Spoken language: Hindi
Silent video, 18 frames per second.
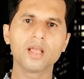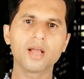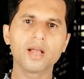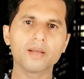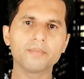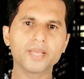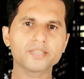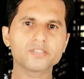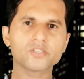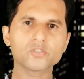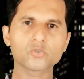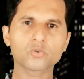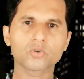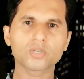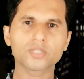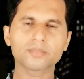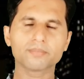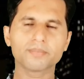अब ऐसी
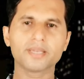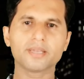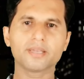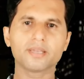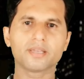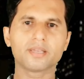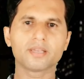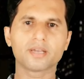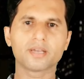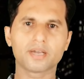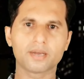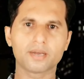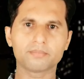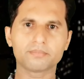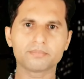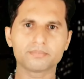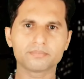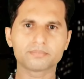सूरत में
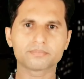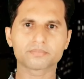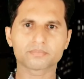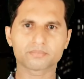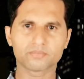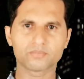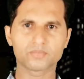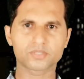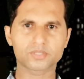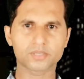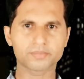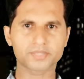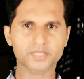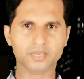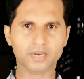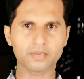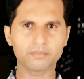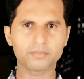हम
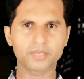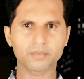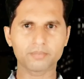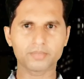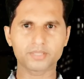सब्सक्राइब के